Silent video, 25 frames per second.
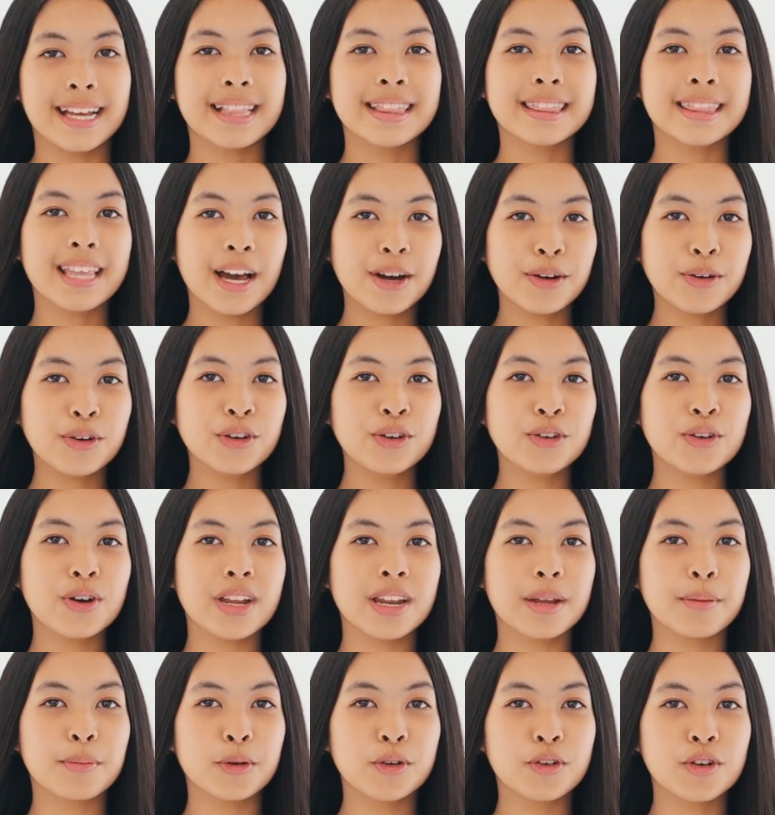Dan tahun
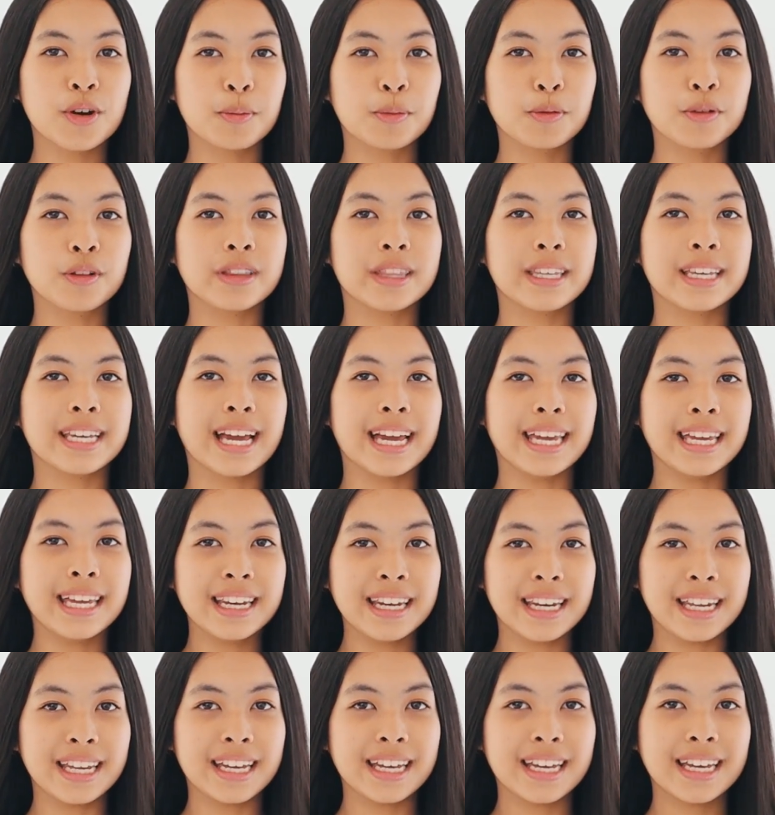2023
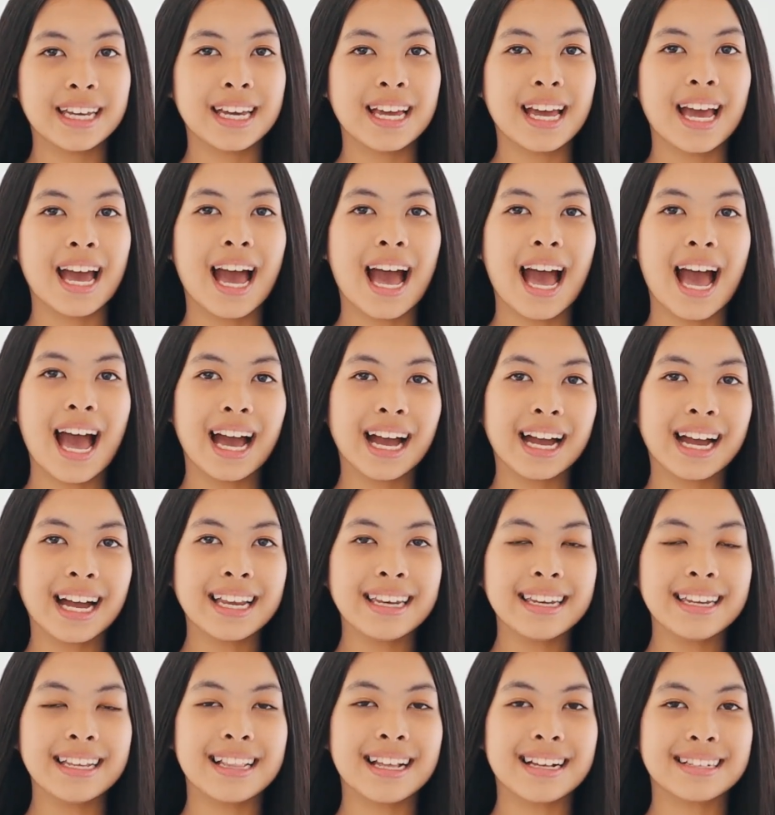ini
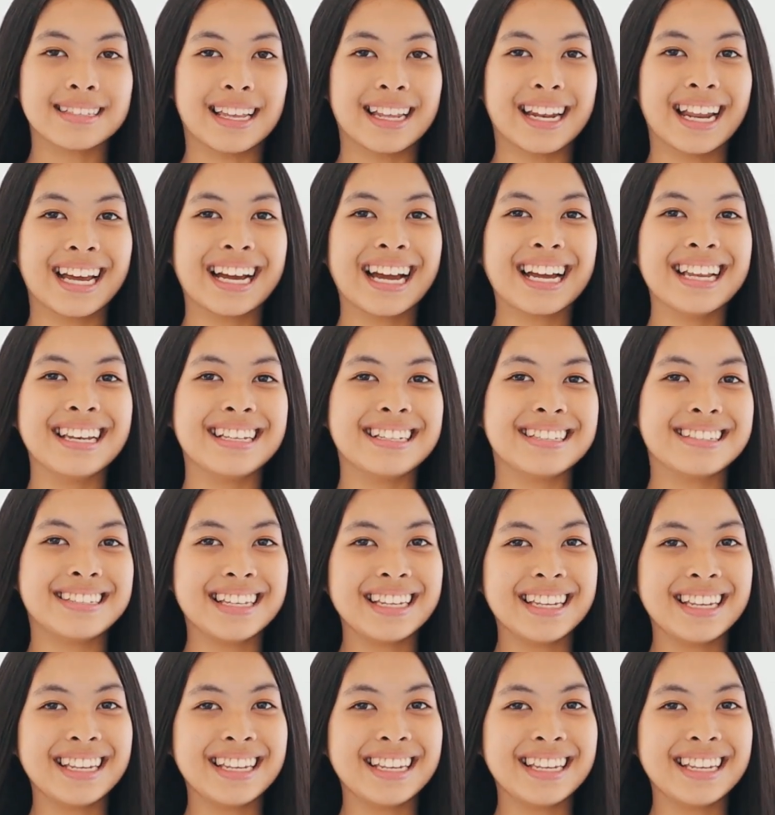akan dilaksanakan di